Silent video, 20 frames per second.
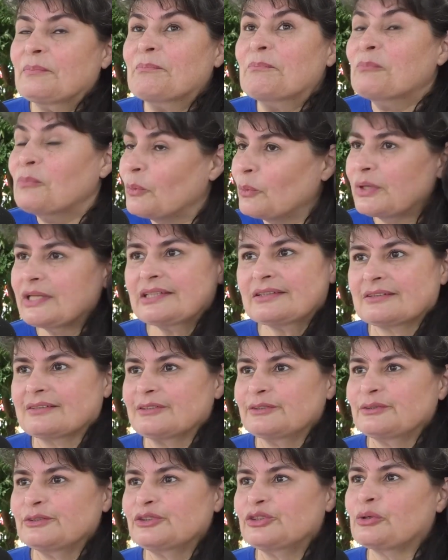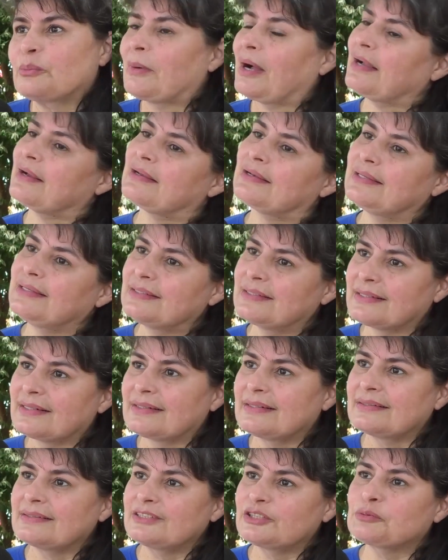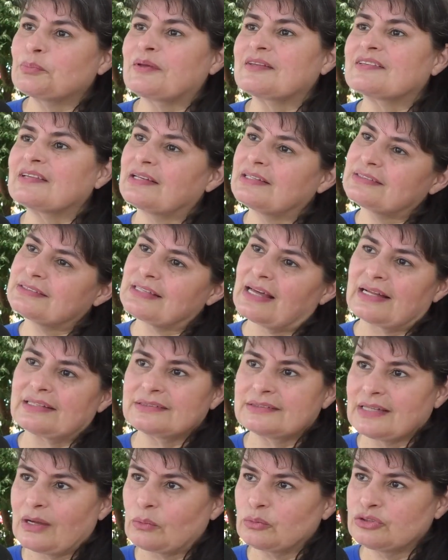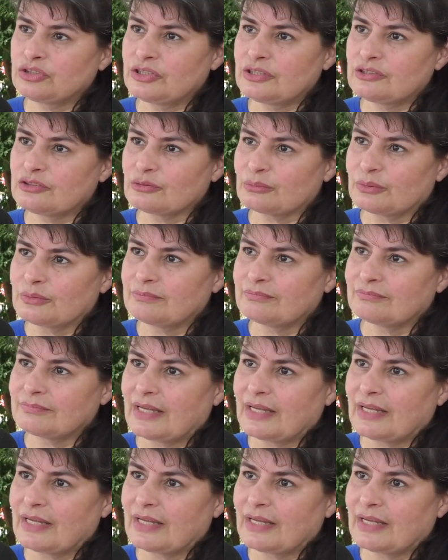muito de uma clínica especializada em autismo.